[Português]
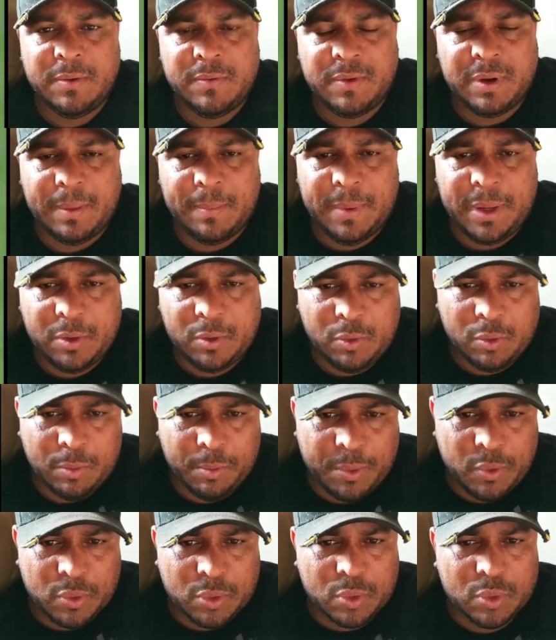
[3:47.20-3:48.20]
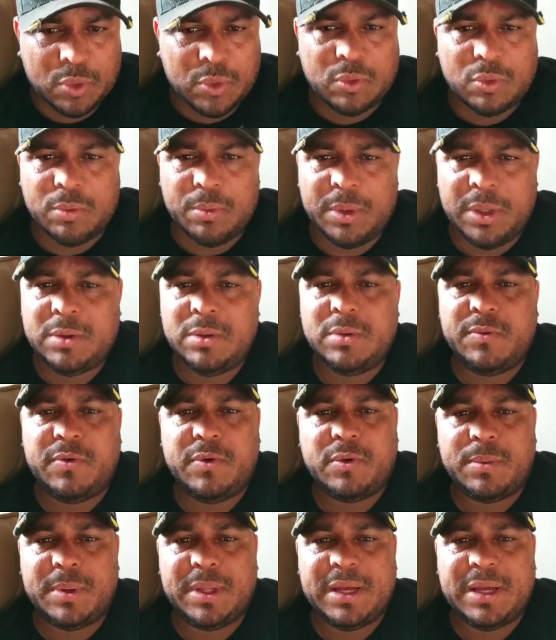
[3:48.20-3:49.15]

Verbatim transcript: O Flamengo cumpriu tudo comigo, não ficou